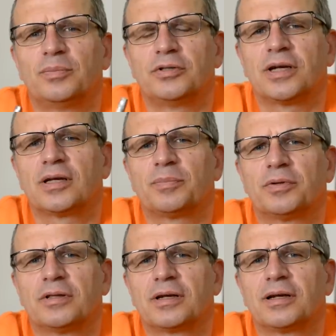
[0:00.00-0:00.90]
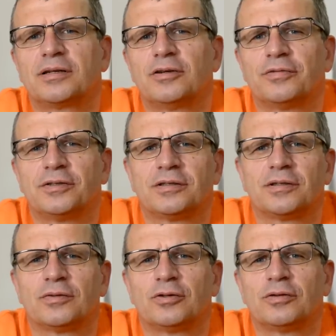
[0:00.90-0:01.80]
pod jakie podlega kierowca
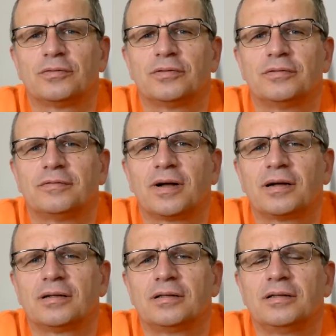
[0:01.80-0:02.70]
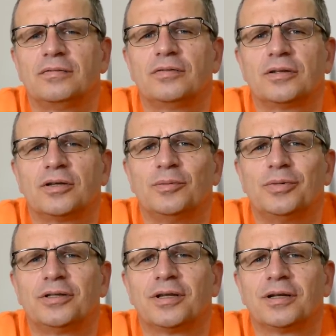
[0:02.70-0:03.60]
zawodowy w Anglii, w Wielkiej
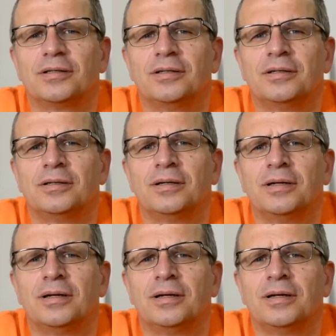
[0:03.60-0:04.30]
Brytanii